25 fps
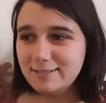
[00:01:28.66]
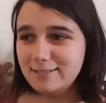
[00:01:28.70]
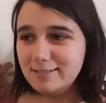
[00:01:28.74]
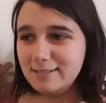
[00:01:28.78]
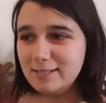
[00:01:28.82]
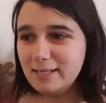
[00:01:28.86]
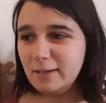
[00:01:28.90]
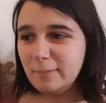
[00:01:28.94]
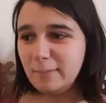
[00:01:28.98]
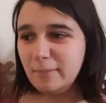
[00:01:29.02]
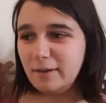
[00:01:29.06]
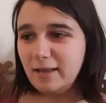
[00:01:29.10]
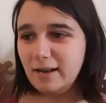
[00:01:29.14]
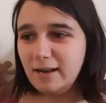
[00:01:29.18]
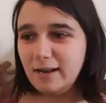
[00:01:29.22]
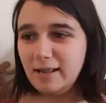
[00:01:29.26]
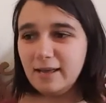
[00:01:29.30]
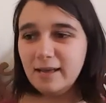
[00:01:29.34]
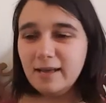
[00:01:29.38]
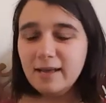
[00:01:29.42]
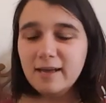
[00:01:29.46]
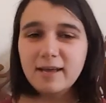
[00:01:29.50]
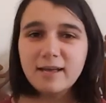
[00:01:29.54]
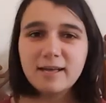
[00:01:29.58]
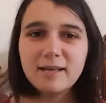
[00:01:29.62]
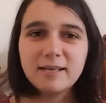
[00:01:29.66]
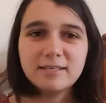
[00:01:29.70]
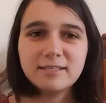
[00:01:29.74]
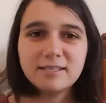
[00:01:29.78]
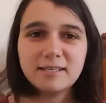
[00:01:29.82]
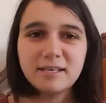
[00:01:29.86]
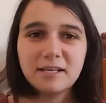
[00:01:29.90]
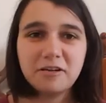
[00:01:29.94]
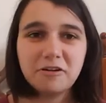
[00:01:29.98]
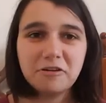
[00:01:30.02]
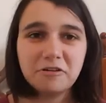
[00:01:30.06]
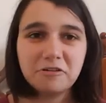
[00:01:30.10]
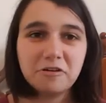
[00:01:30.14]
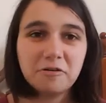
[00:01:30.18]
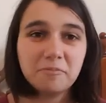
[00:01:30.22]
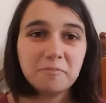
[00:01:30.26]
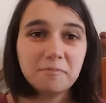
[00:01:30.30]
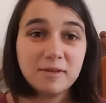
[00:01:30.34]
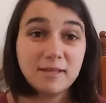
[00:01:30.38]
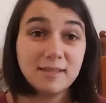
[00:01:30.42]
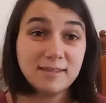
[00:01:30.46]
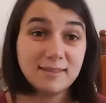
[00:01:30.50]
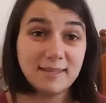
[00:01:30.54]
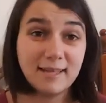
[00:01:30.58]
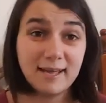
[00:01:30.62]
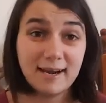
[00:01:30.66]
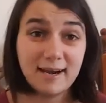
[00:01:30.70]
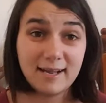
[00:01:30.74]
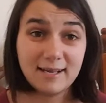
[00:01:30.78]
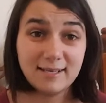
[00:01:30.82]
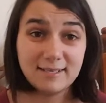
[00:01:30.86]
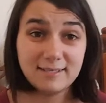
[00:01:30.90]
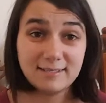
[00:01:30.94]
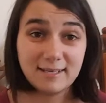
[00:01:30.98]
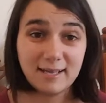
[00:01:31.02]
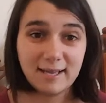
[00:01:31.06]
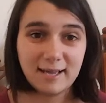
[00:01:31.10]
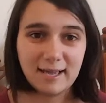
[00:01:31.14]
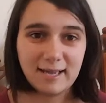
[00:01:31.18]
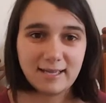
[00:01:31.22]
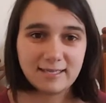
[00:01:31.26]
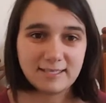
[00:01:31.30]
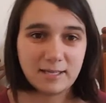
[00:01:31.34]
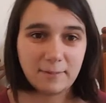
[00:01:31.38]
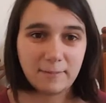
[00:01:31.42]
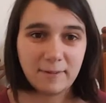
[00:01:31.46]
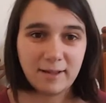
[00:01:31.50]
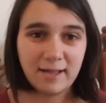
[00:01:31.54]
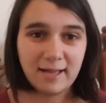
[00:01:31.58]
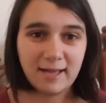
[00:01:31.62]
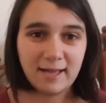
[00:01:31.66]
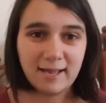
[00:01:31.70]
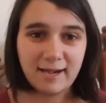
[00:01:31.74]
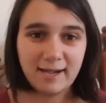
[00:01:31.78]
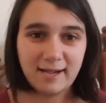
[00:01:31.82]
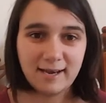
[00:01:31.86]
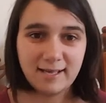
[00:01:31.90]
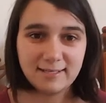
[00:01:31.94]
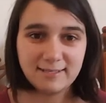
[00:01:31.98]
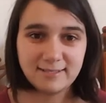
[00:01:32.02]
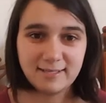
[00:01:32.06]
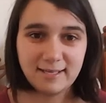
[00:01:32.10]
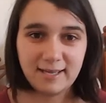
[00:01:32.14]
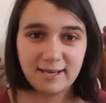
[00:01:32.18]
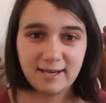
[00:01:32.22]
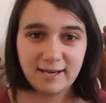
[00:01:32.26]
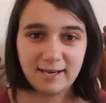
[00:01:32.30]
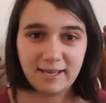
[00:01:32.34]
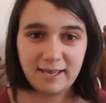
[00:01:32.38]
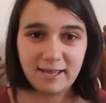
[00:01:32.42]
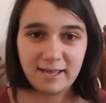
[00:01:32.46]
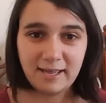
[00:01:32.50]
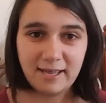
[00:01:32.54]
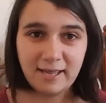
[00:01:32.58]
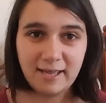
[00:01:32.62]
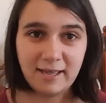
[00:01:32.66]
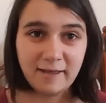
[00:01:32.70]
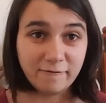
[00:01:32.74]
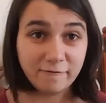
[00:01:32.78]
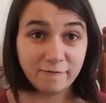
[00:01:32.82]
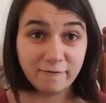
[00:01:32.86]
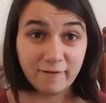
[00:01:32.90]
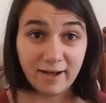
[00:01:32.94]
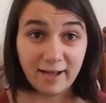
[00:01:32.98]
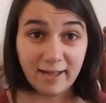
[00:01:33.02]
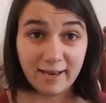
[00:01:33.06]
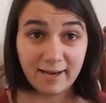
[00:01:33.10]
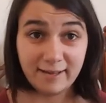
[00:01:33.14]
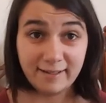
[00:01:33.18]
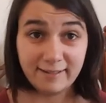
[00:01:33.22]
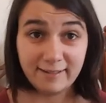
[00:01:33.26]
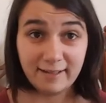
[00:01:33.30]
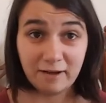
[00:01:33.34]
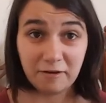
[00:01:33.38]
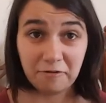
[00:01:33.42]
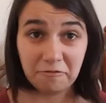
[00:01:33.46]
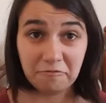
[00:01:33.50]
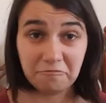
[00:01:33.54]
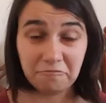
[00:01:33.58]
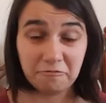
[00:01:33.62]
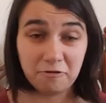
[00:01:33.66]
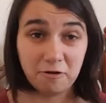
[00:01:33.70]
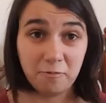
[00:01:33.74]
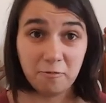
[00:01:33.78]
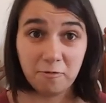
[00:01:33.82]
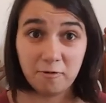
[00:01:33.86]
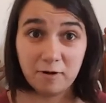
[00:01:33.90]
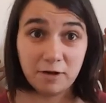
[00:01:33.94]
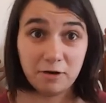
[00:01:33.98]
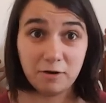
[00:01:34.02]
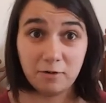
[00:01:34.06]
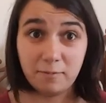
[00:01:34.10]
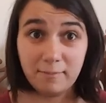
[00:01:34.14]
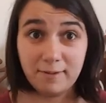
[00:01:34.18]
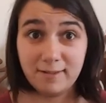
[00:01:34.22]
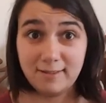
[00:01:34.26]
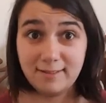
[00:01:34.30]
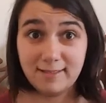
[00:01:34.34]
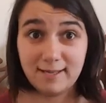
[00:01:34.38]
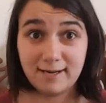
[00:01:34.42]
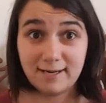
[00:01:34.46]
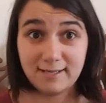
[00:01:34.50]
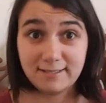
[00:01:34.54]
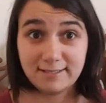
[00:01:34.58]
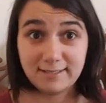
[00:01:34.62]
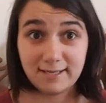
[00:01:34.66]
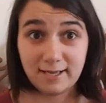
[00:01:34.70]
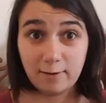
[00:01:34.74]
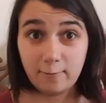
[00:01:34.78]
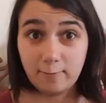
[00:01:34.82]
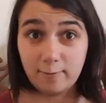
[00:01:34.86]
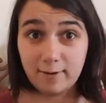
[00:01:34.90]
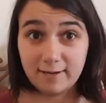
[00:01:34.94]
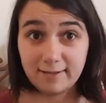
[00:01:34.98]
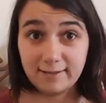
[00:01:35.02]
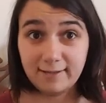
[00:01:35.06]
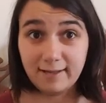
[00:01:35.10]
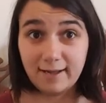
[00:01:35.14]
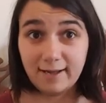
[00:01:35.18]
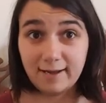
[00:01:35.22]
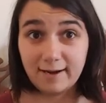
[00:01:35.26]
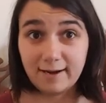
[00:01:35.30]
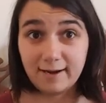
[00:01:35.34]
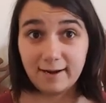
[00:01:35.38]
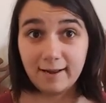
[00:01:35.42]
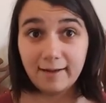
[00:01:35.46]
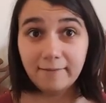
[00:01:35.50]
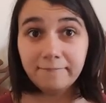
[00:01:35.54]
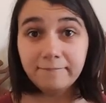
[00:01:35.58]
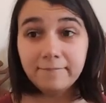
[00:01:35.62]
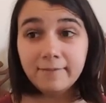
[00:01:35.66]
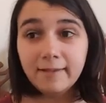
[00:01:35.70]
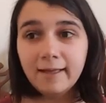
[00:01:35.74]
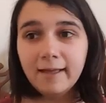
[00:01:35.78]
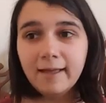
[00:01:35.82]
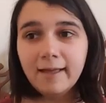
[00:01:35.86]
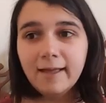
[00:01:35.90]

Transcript: simili, se no non mi interessa anche se magari la serie è valida, comunque non mi interessa guardarla.